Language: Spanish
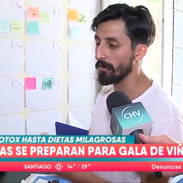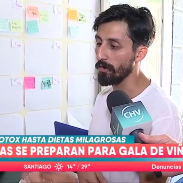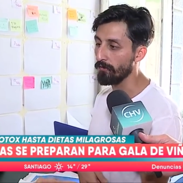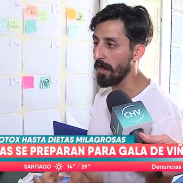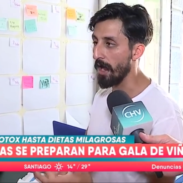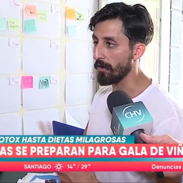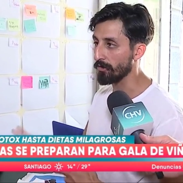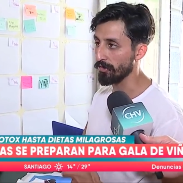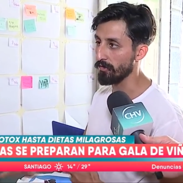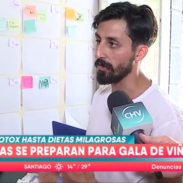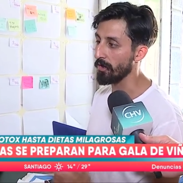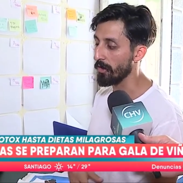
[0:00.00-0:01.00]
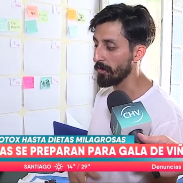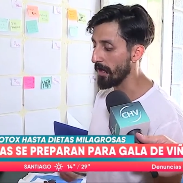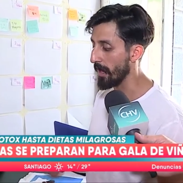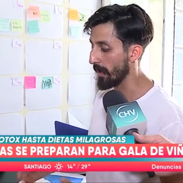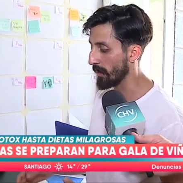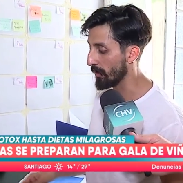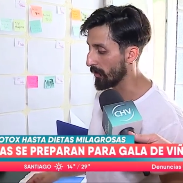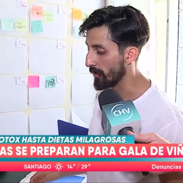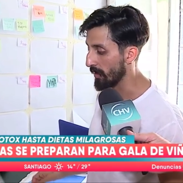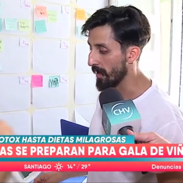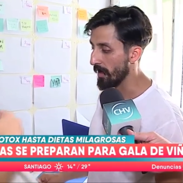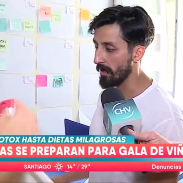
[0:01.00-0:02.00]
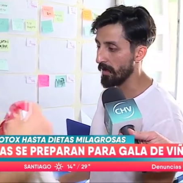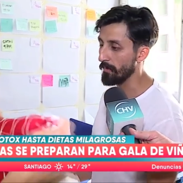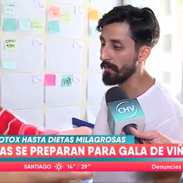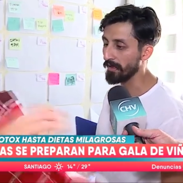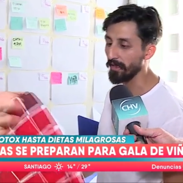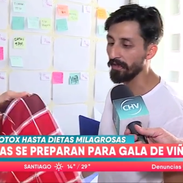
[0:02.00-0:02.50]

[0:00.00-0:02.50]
los blancos, subiendo los negros, en más de